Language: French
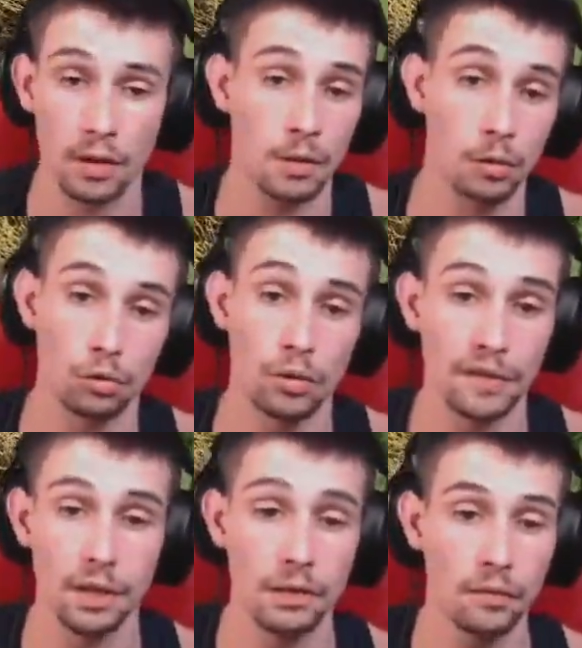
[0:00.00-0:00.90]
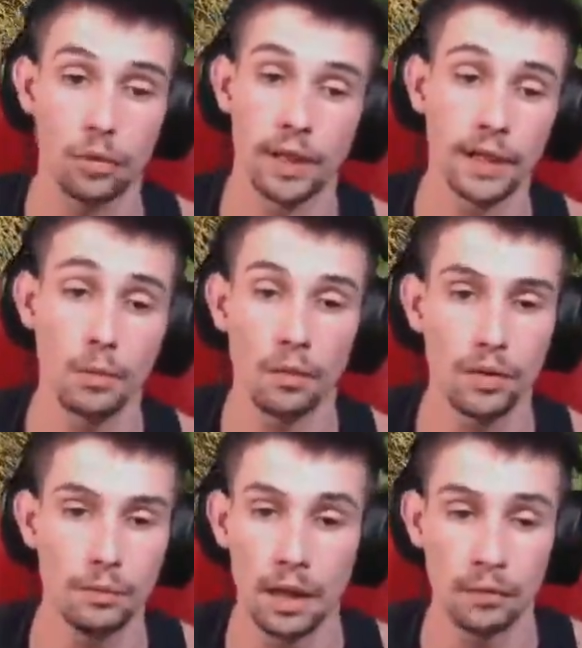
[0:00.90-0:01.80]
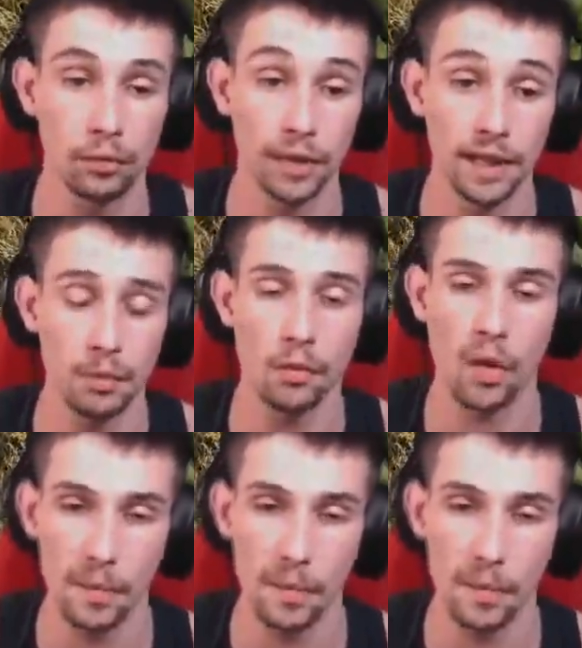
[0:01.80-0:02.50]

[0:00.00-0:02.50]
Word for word: quand je tourne une vidéo il faut que quelqu'un m'envoie une mail, il faut que quelqu'un m'envoie